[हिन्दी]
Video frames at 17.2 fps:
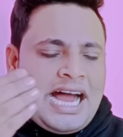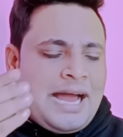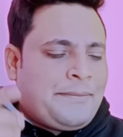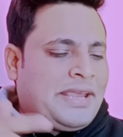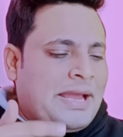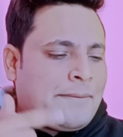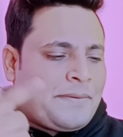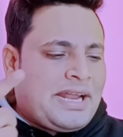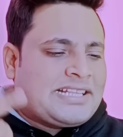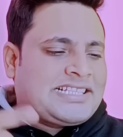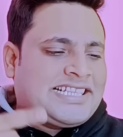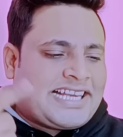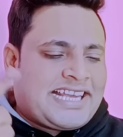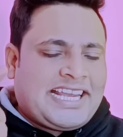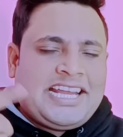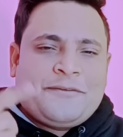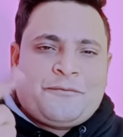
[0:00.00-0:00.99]
अब अपना
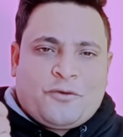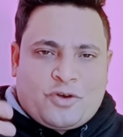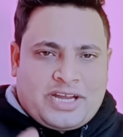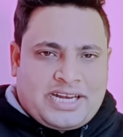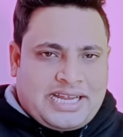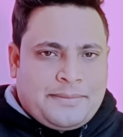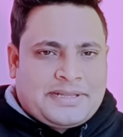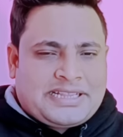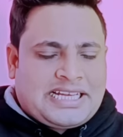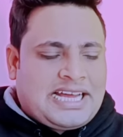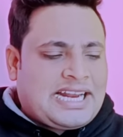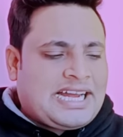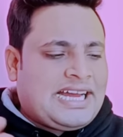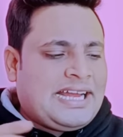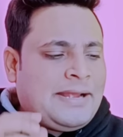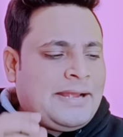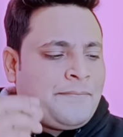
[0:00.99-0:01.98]
चेकिंग इन्फो करके बता
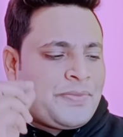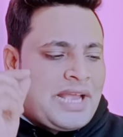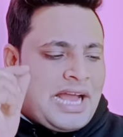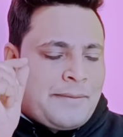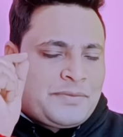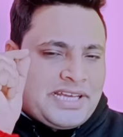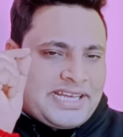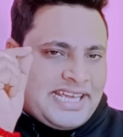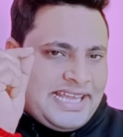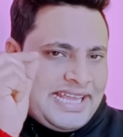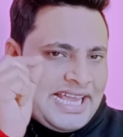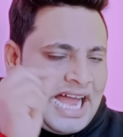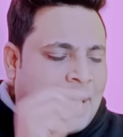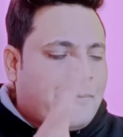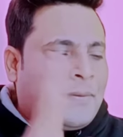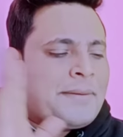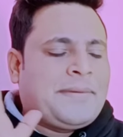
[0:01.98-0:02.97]
रहा है अब देखिए
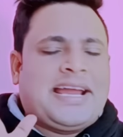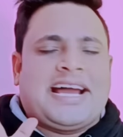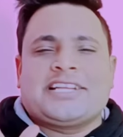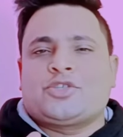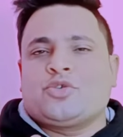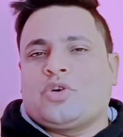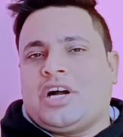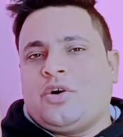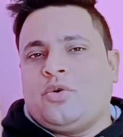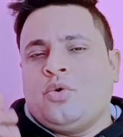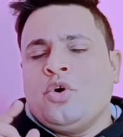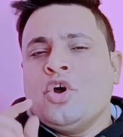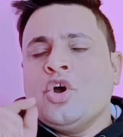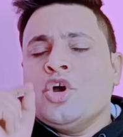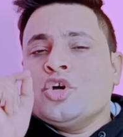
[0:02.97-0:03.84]
यहां पर मैं आ चुका हूं